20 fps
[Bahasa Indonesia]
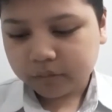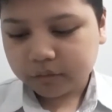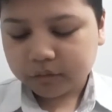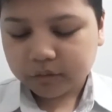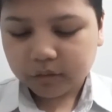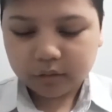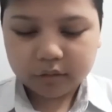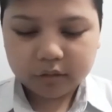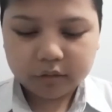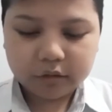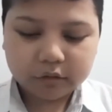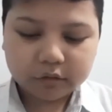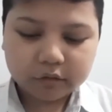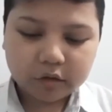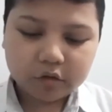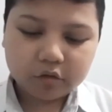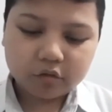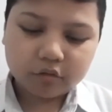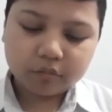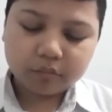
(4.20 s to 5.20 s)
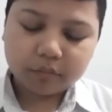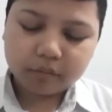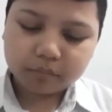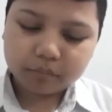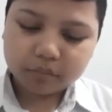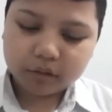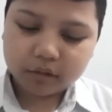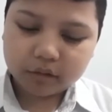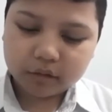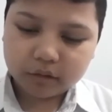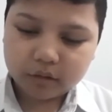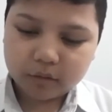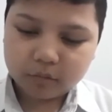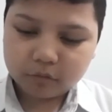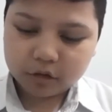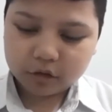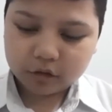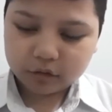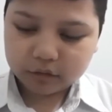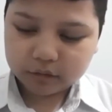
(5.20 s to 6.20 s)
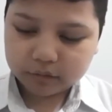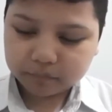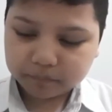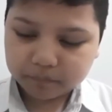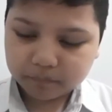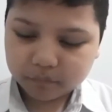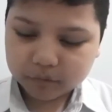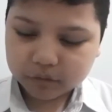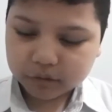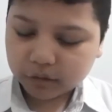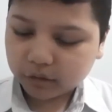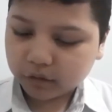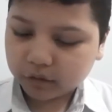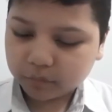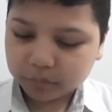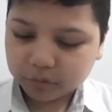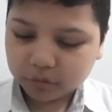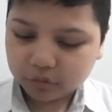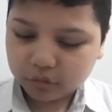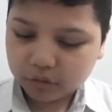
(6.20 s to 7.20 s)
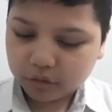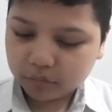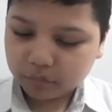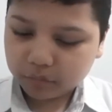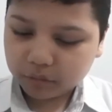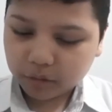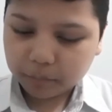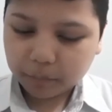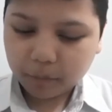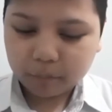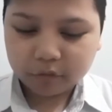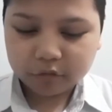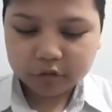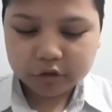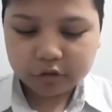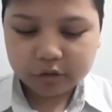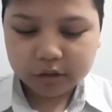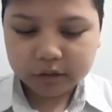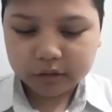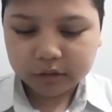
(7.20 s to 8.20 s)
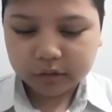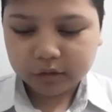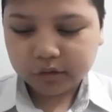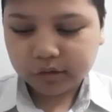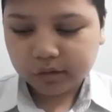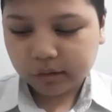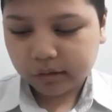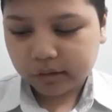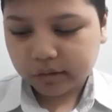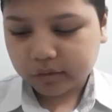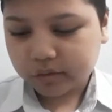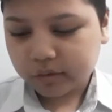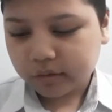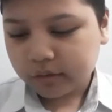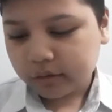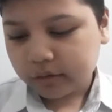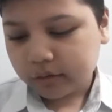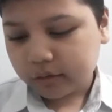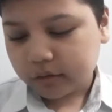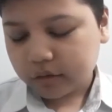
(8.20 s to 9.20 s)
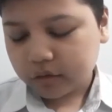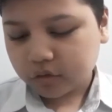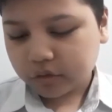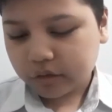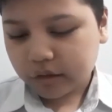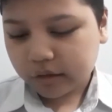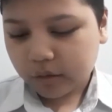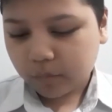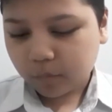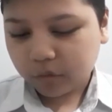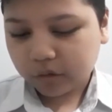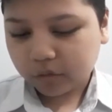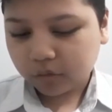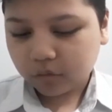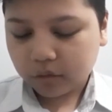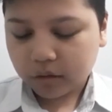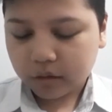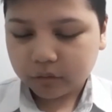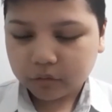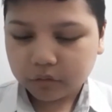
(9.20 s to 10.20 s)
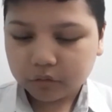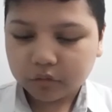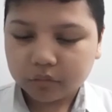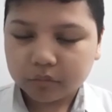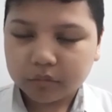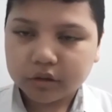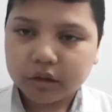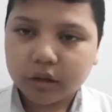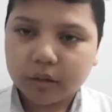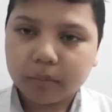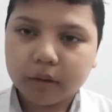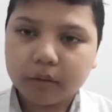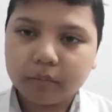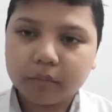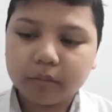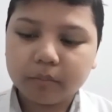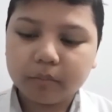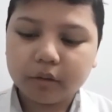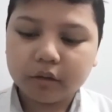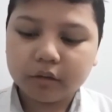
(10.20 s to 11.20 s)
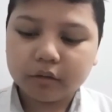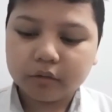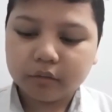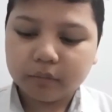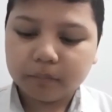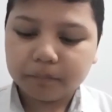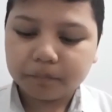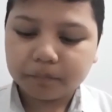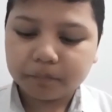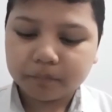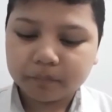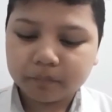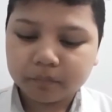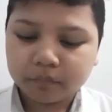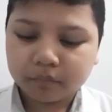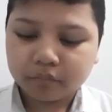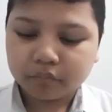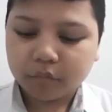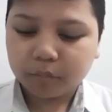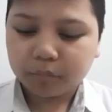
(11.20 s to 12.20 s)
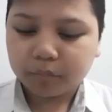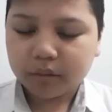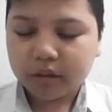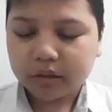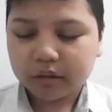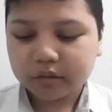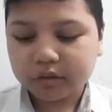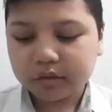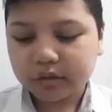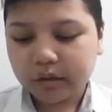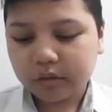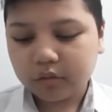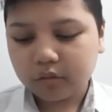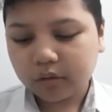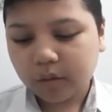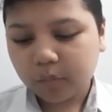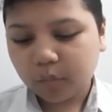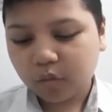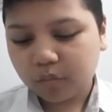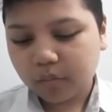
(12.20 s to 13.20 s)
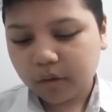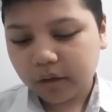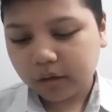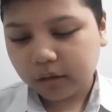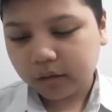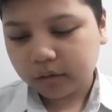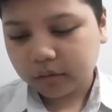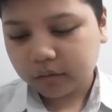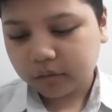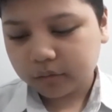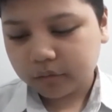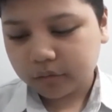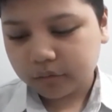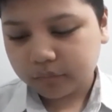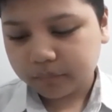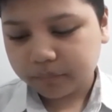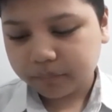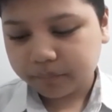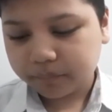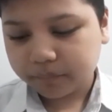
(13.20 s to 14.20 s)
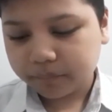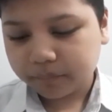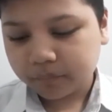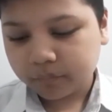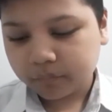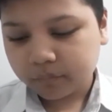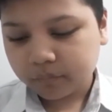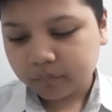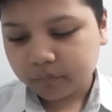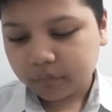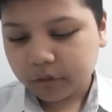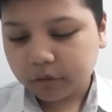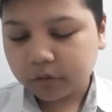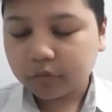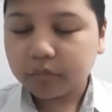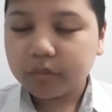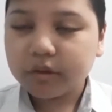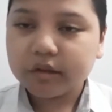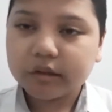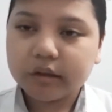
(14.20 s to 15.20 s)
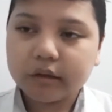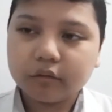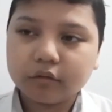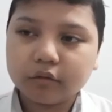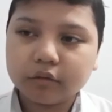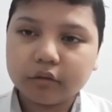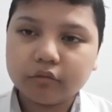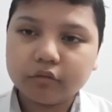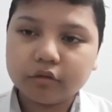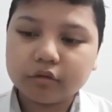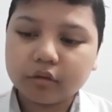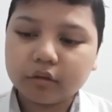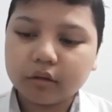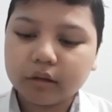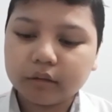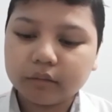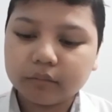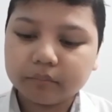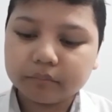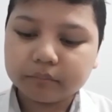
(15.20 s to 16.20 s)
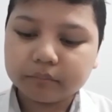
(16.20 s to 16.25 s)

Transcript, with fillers: Saya tidak tahu mimpi yang kamu inginkan. Saya tidak peduli betapa mengecewakan kerja keras yang sudah kamu lakukan untuk mencapai mimpi itu. Mimpi yang selalu kamu bayangkan itu. Itu bisa untuk diwujudkan.